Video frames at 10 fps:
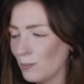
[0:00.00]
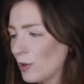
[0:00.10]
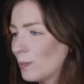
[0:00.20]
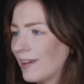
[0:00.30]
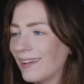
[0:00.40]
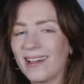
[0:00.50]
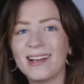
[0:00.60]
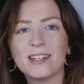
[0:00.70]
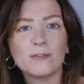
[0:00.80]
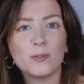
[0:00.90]
Ich möchte mich eigentlich
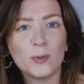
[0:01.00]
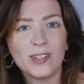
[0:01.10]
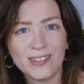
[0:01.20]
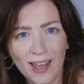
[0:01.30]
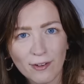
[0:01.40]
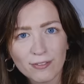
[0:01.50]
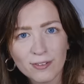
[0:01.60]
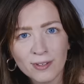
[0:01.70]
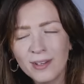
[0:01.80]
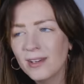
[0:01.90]
relativ zügig treffen,